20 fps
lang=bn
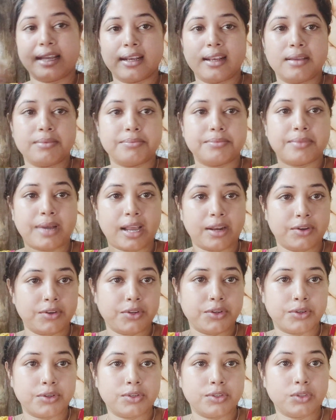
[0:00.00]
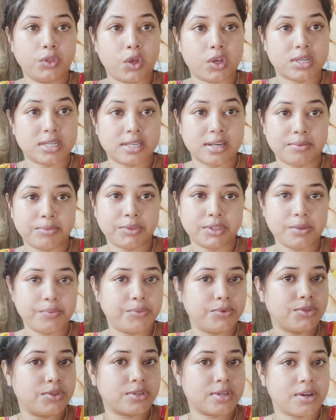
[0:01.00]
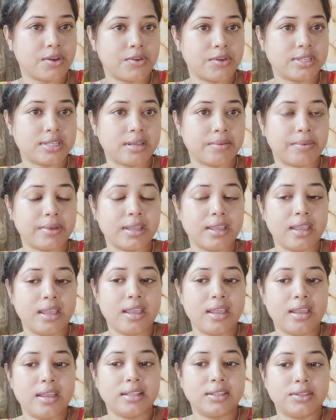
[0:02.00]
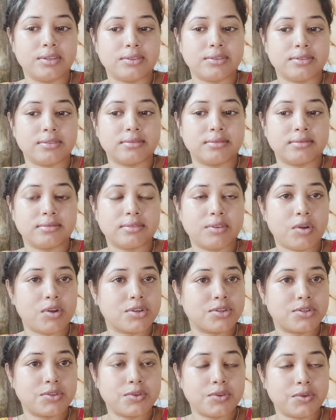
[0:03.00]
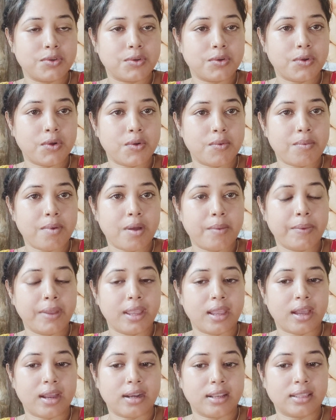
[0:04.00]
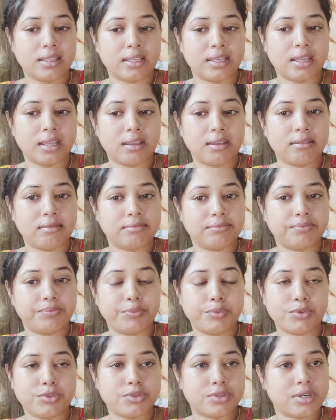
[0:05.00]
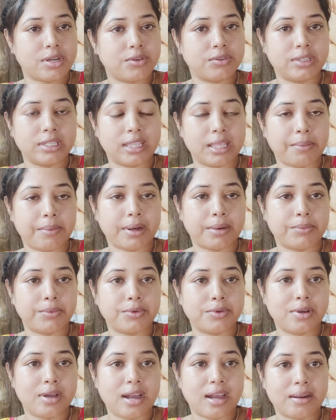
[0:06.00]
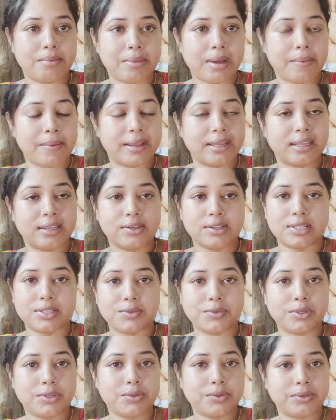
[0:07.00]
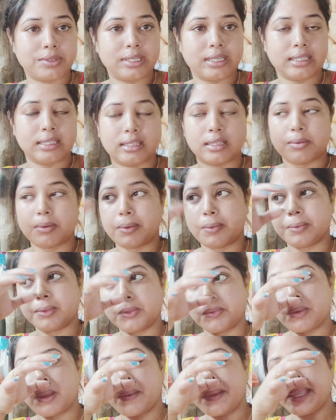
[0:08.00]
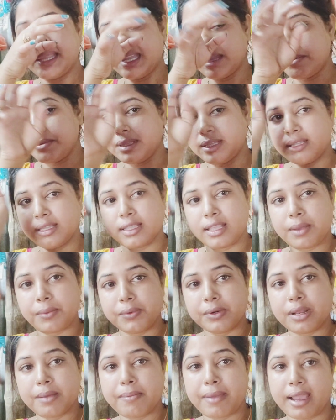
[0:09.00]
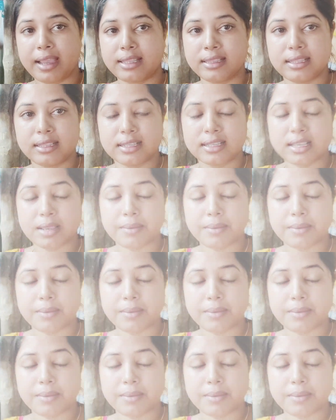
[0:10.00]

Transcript: দেখলাম ভালোই হলো দশটার মধ্যে পুজোটা হয়ে যাবে তো কষ্ট কম হবে আর এদিকে পুজোটাও দিতে পারবো আর বাবাইকে স্কুলেও দিয়ে দিতে পারবো তো বাবাইকে আমি দিতে যাবো না ভাই দিতে